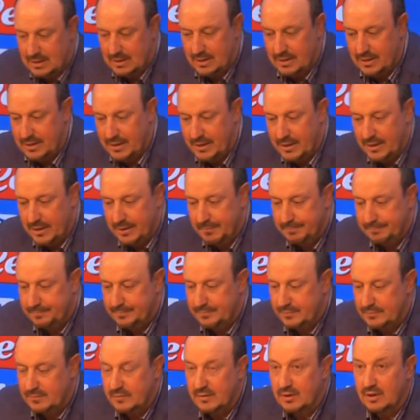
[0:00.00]
Eh,
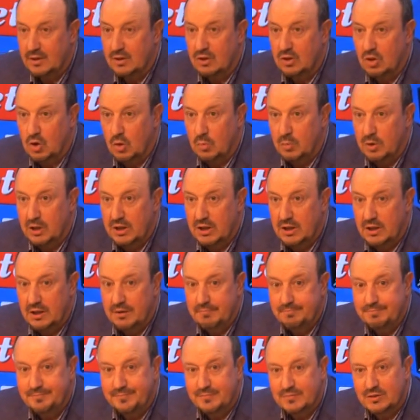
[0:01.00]
come
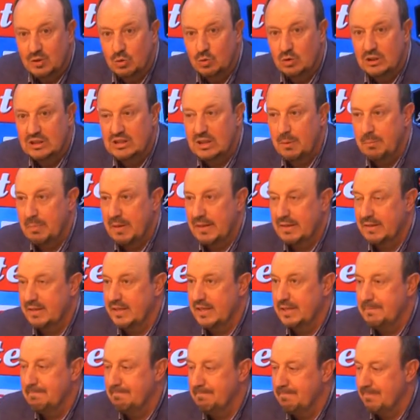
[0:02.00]
tutti
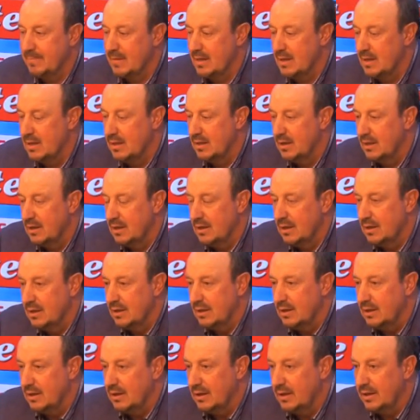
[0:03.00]
sapete,
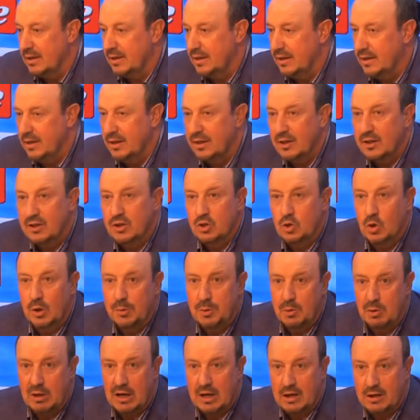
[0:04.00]
eh, io
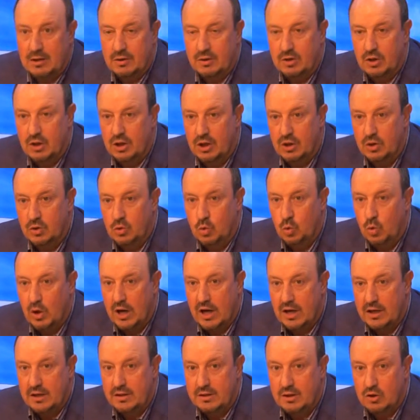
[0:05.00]
avevo eh, due
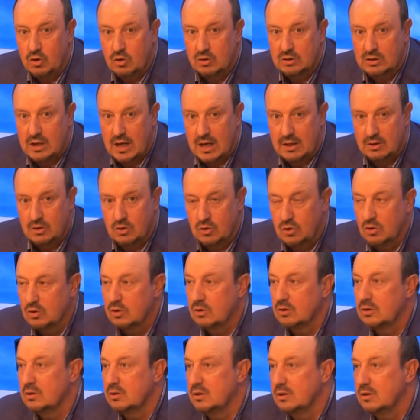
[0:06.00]
anni di contratto,
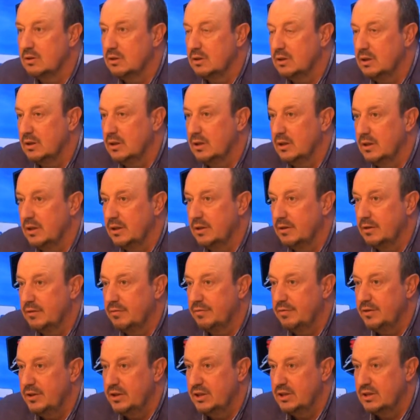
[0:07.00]
eh,
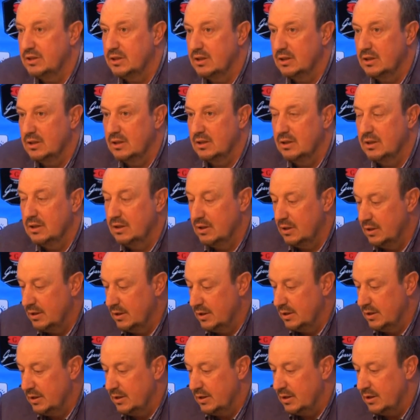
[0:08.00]
finisce
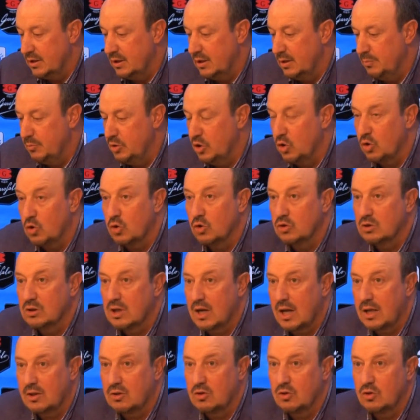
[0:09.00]
il mio
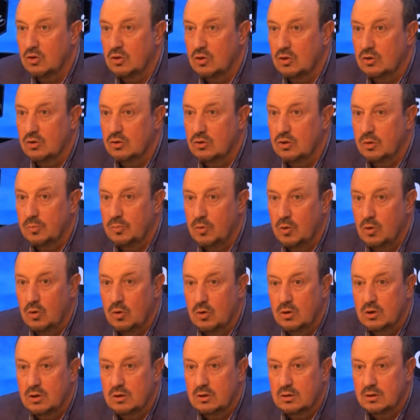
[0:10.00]
contratto
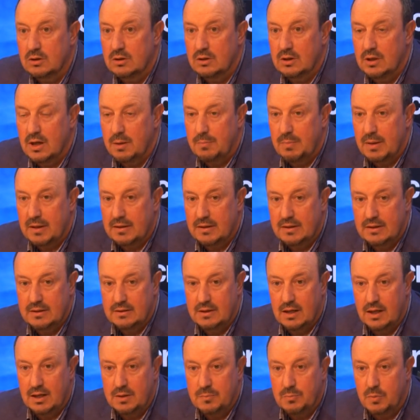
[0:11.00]
dopo la
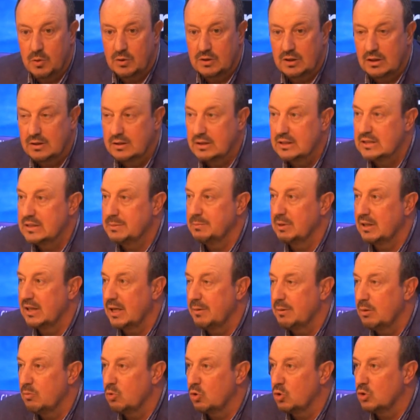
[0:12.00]
partita importantissima che
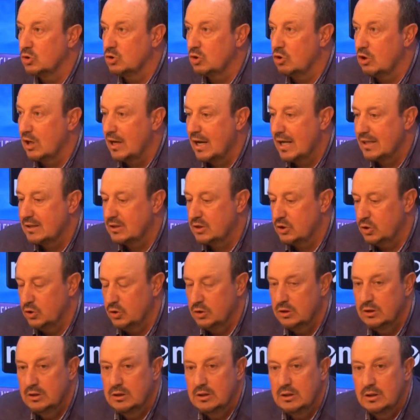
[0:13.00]
abbiamo contro la Lazio.